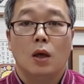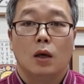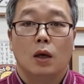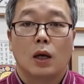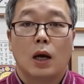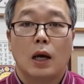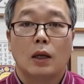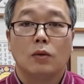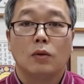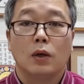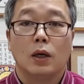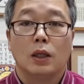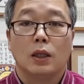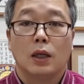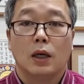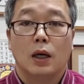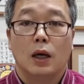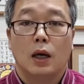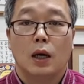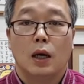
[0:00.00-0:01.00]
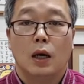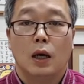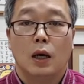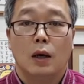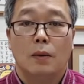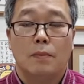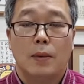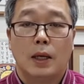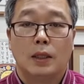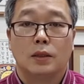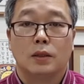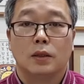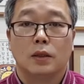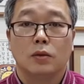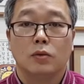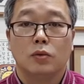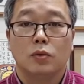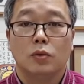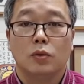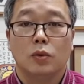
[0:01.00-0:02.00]
간혹 가다가 만성
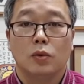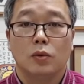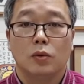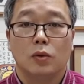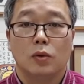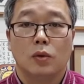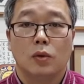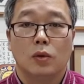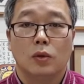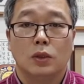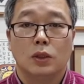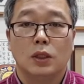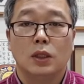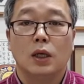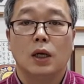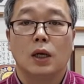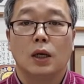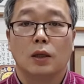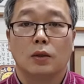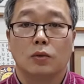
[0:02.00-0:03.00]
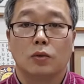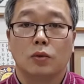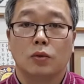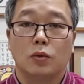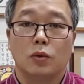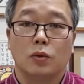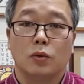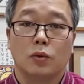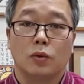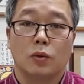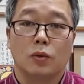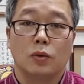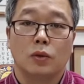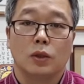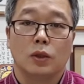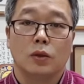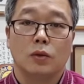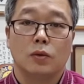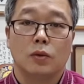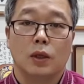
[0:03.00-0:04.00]
두통으로 심각한 두통으로 오는
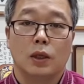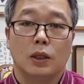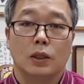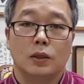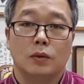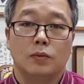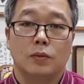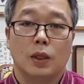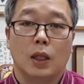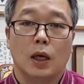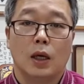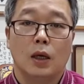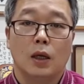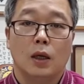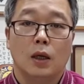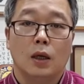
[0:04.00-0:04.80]
경우가 있습니다.